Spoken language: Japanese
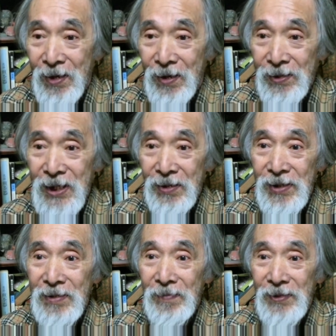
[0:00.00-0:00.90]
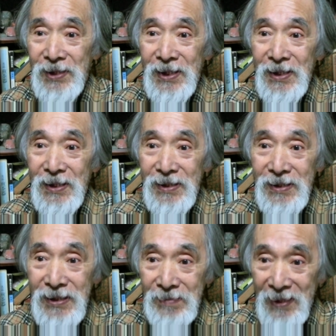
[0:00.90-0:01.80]
ほんで頼朝に
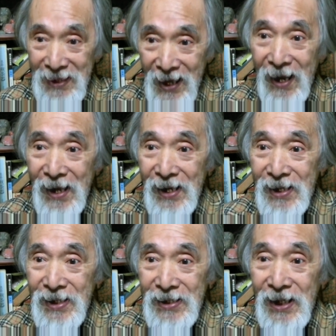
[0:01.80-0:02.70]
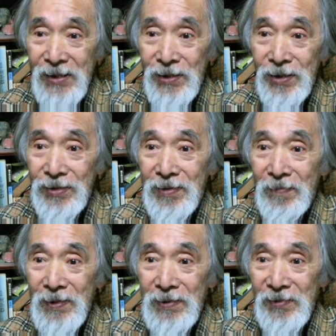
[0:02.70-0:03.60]
勧めてそけど頼
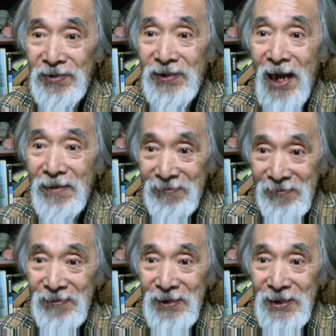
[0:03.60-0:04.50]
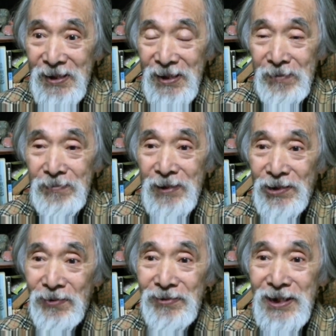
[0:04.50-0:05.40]
朝にもつかず、自分は
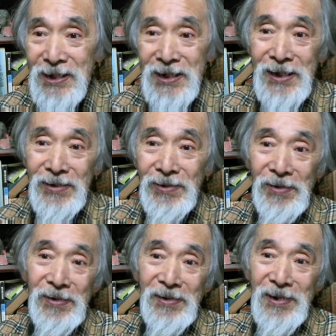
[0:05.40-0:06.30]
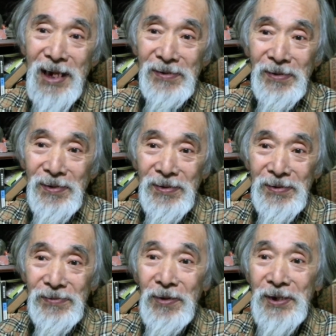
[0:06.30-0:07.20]
独自にのあの
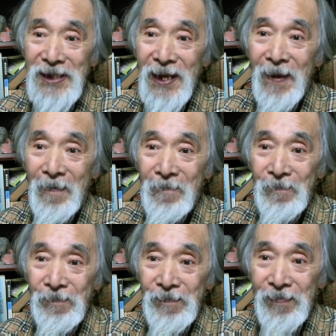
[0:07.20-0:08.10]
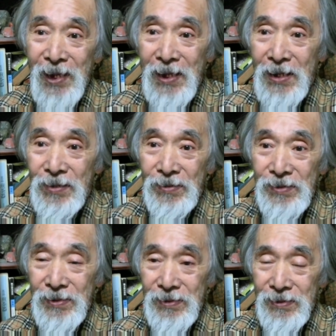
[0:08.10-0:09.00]
動きで、うん、で結
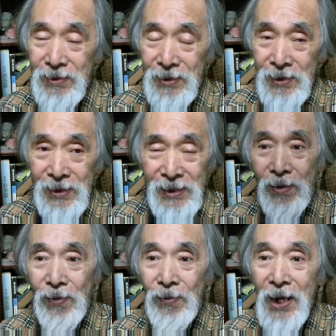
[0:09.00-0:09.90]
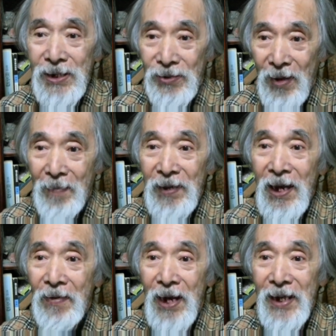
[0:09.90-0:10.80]
局尾張とか三
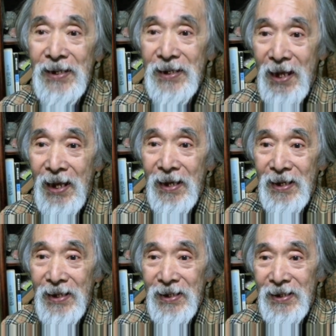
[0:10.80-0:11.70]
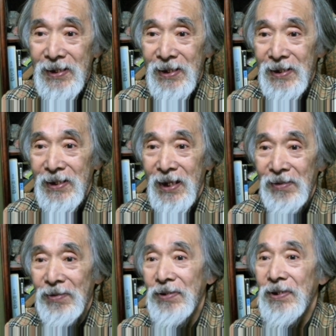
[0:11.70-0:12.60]
河辺であ
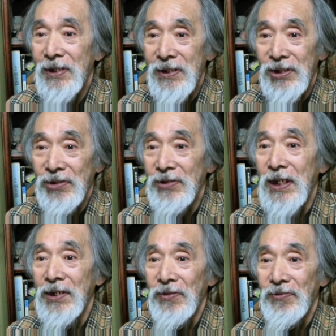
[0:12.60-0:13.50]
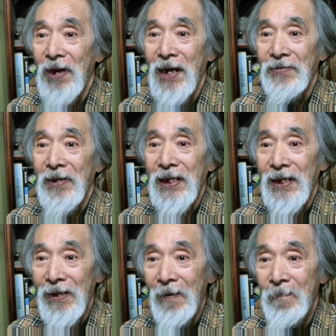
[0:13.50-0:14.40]
のちょっと勢力を張るわ
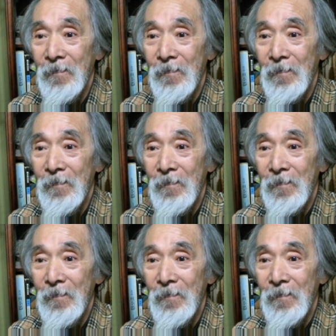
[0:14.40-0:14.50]
けやな。